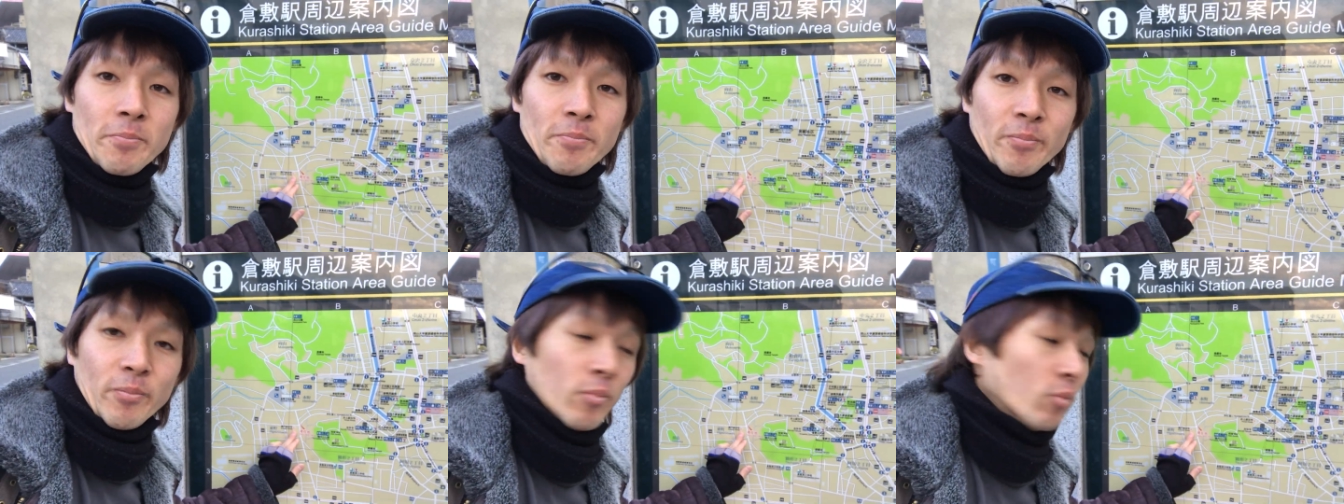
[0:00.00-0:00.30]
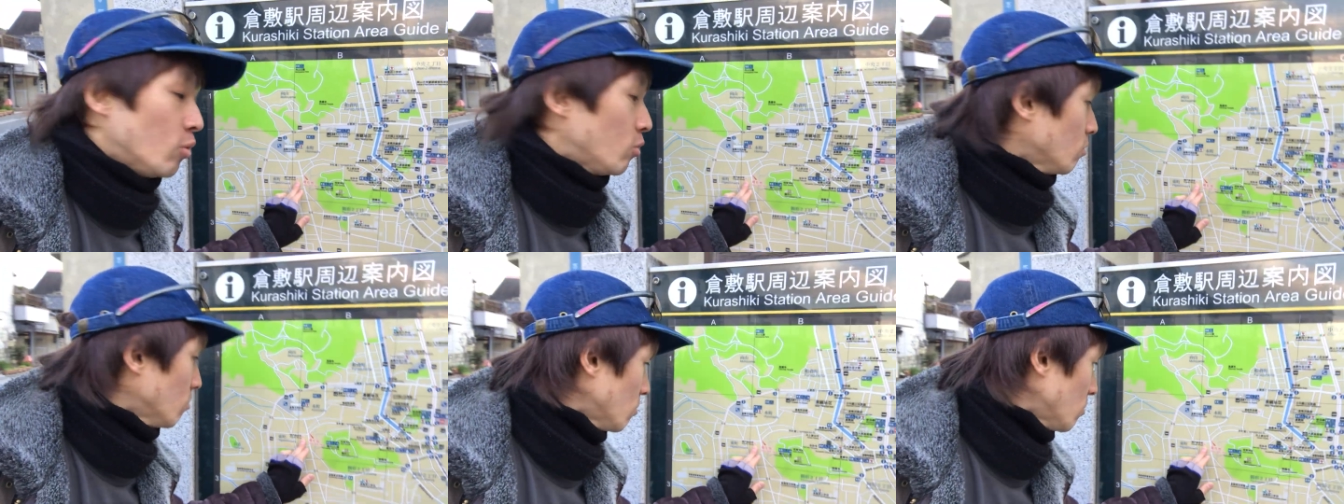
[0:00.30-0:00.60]

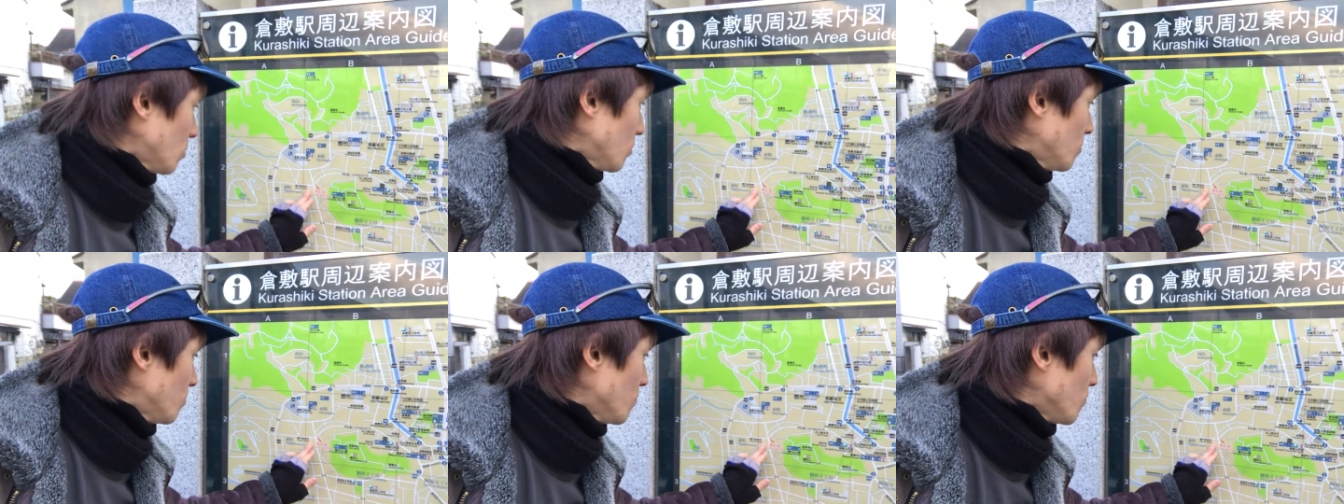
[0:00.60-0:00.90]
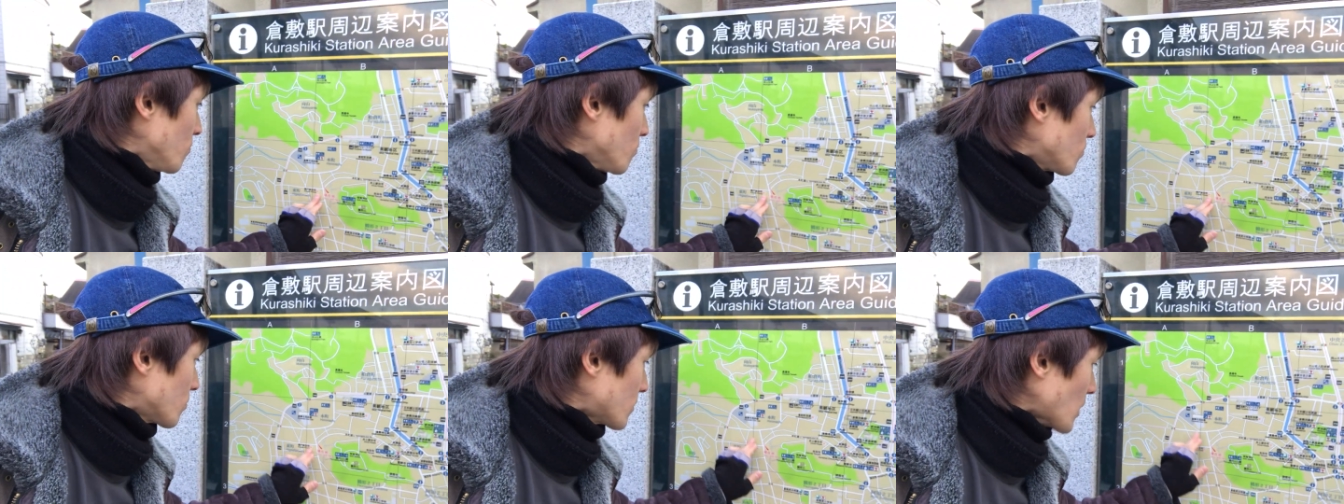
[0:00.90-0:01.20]
もう
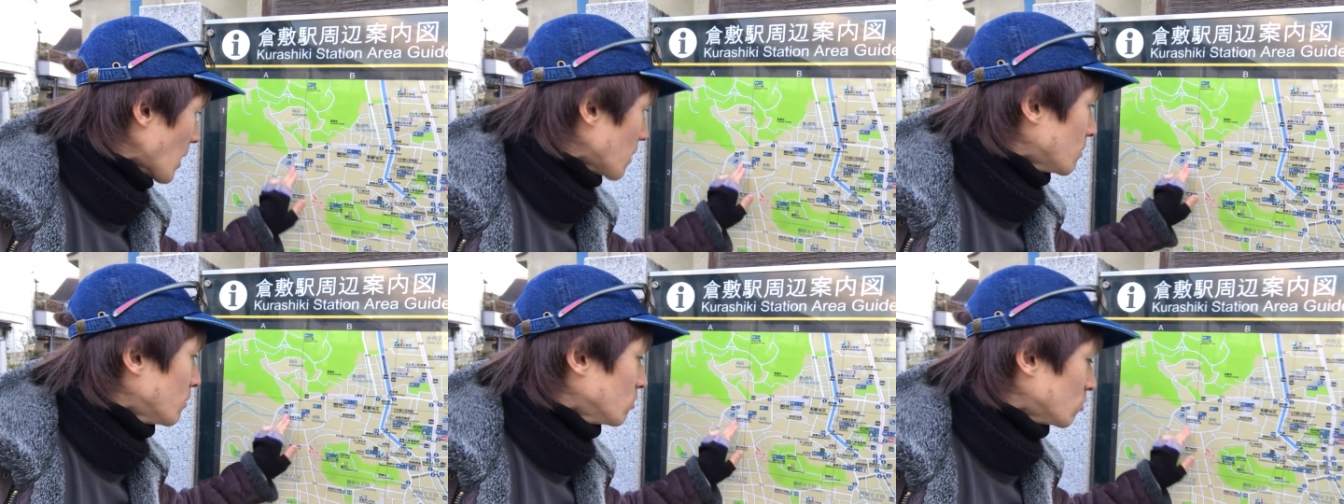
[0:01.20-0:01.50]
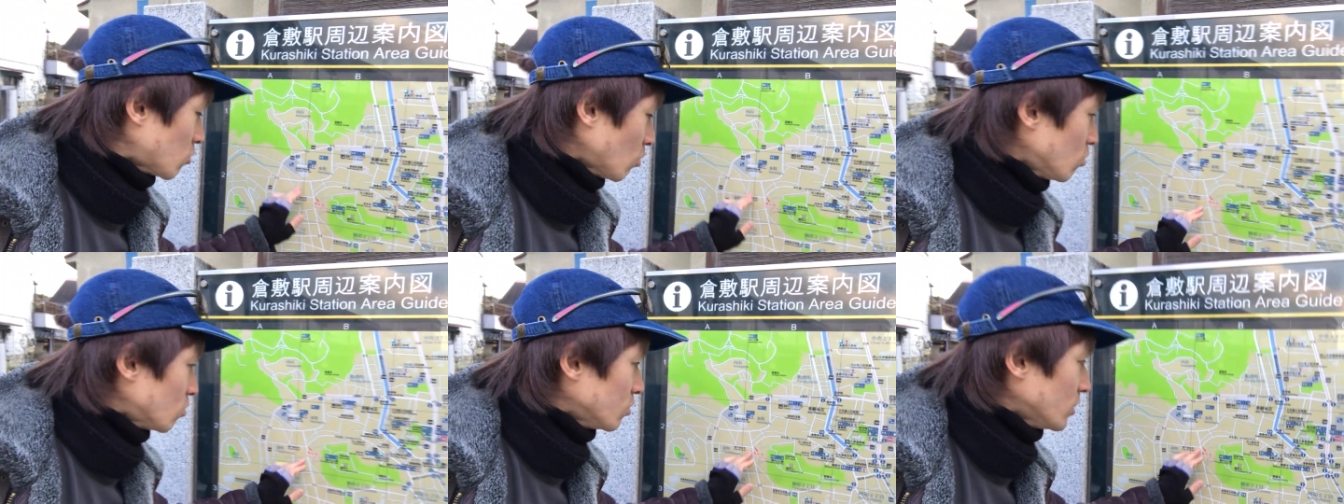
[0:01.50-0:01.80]
だいぶ
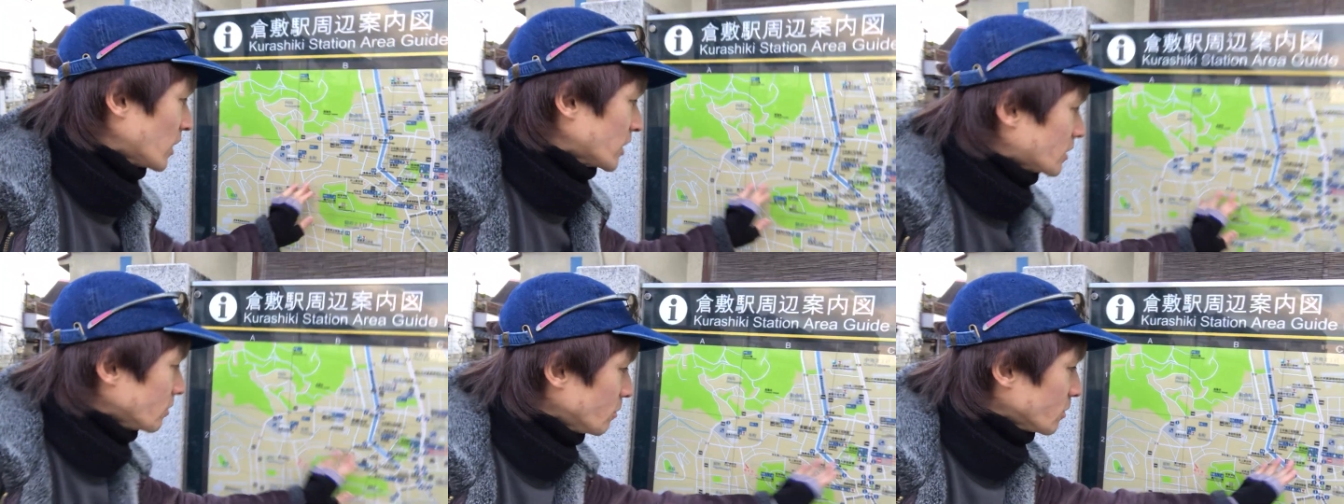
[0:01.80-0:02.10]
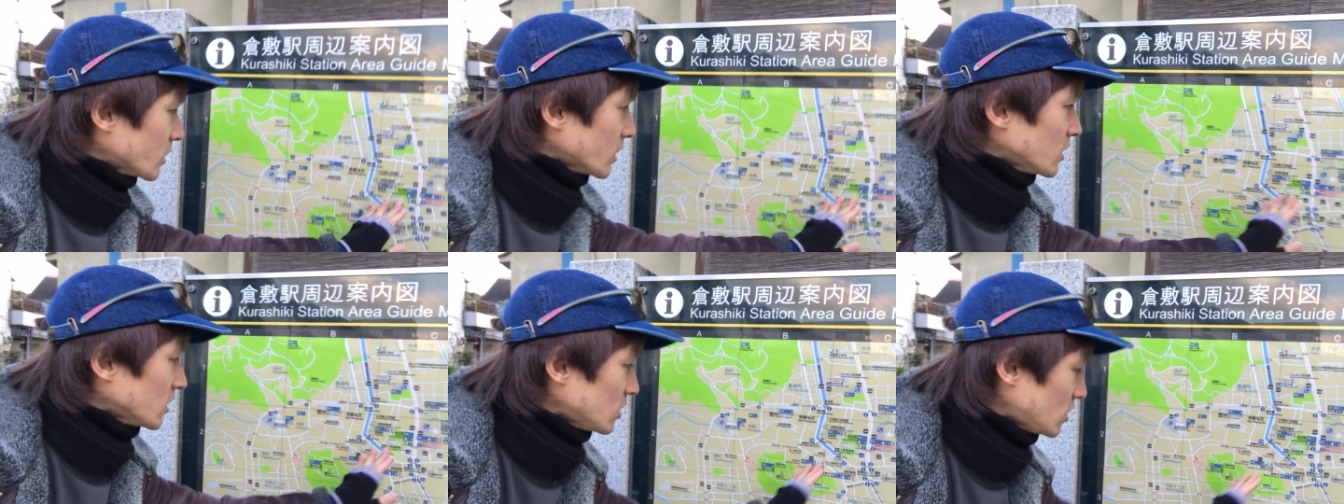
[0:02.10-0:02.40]
遠くなっても
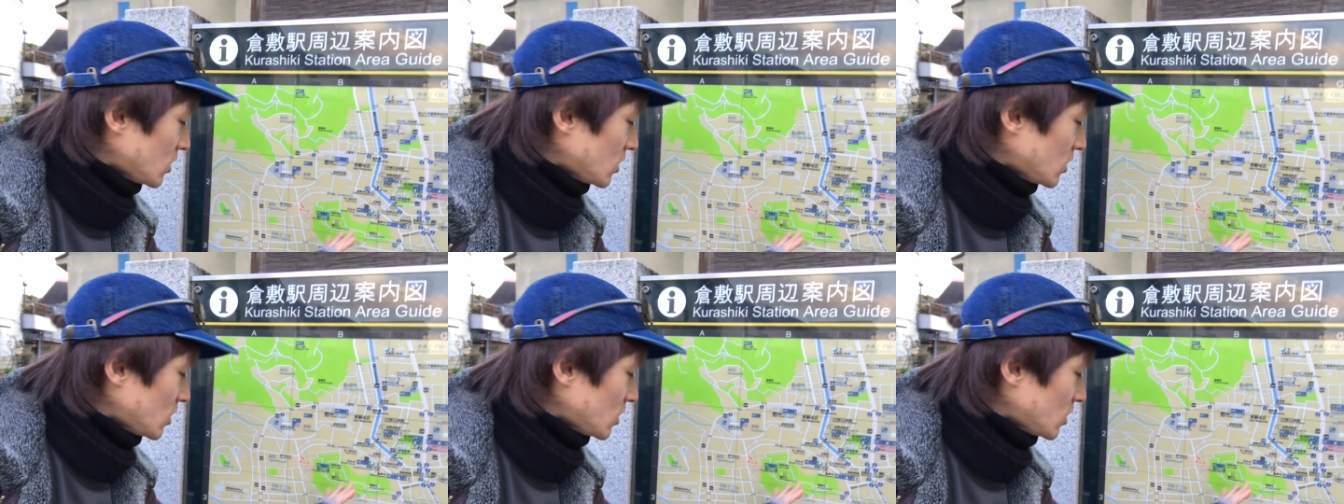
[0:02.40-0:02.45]
ね